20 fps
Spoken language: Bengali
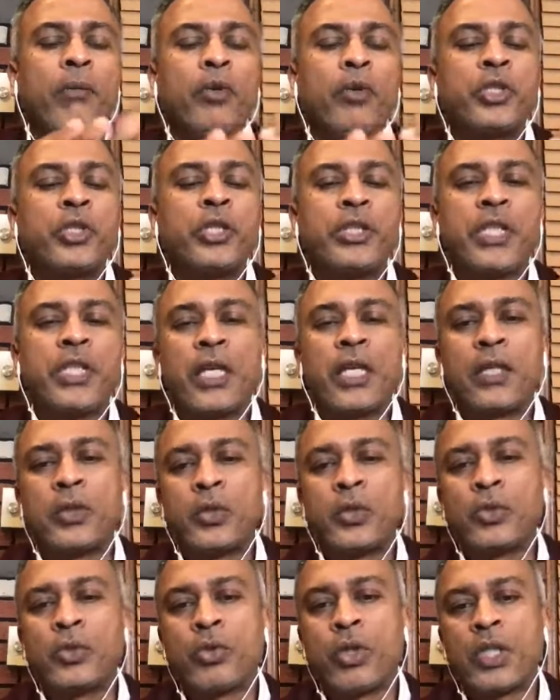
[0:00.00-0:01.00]
বসি যারা
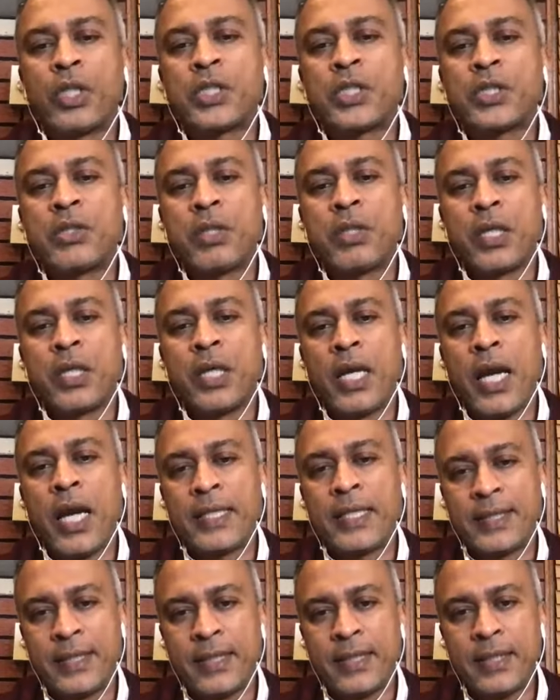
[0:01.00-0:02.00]
যুক্তরাষ্ট্রে
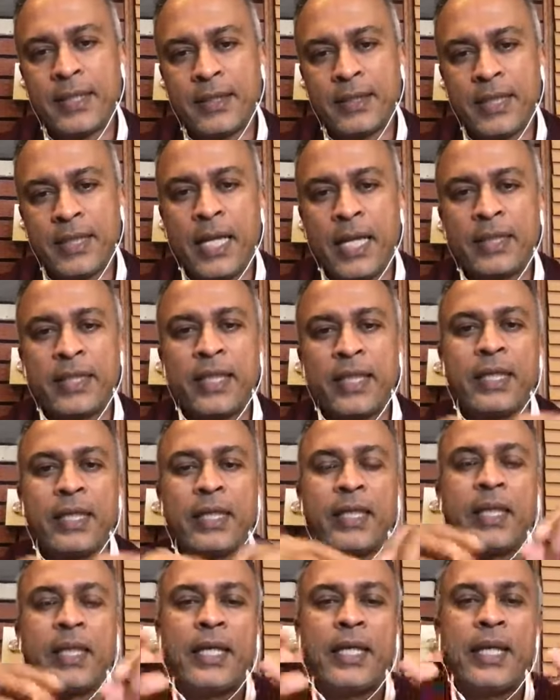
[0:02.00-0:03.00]
আছেন
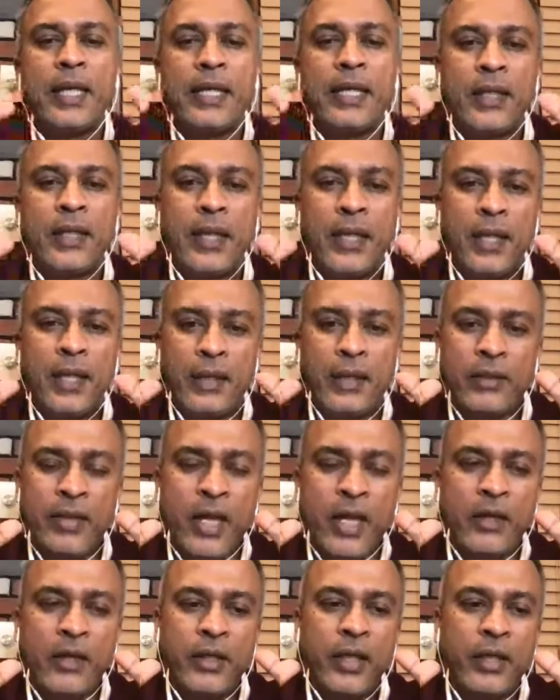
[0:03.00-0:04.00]
তাদেরকে
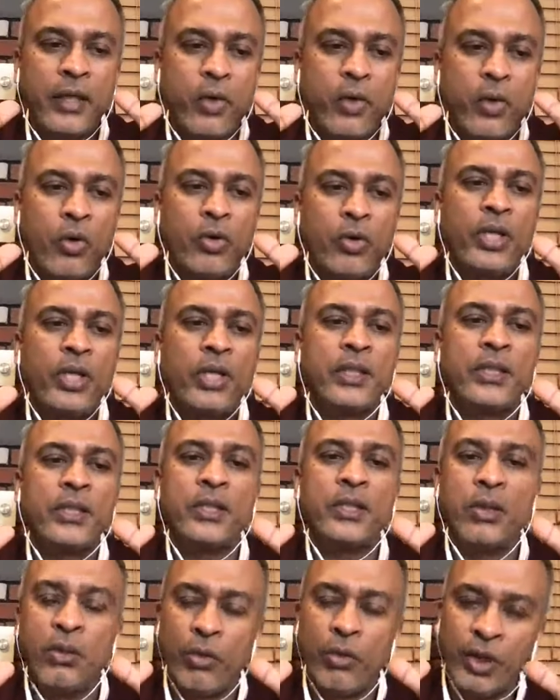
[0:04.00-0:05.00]
টার্গেট
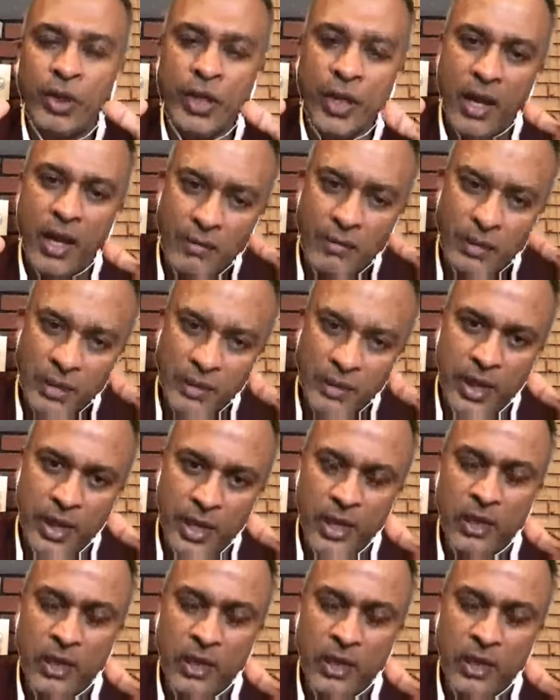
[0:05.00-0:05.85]
অডিয়েন্স ধরে আমি